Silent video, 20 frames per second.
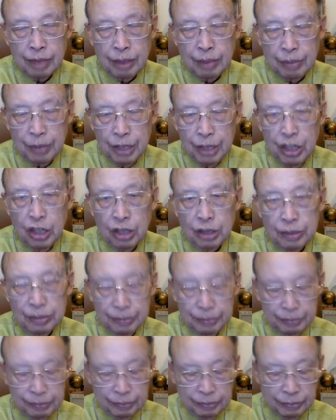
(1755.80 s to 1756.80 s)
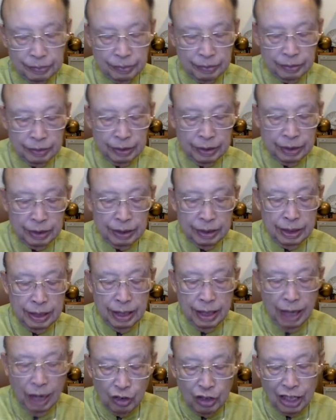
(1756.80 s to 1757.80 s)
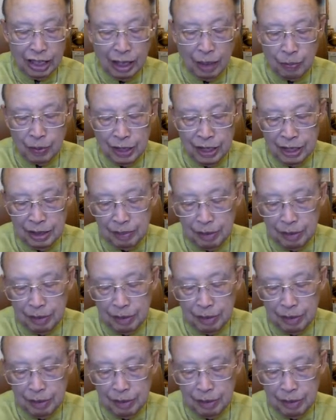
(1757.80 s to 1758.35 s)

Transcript: พี่น้องเขาได้กลับคืน